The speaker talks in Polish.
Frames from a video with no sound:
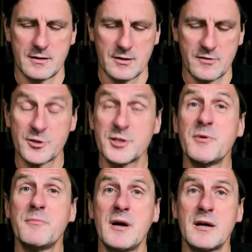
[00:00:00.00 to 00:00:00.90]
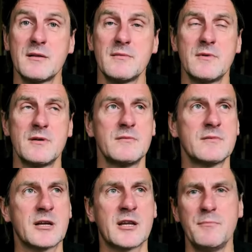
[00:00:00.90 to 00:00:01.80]
Tworzymy me-
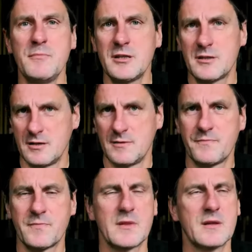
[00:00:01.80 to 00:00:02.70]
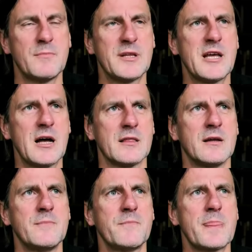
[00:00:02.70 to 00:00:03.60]
takie mity
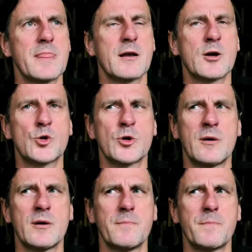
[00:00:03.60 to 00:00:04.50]
medialne, które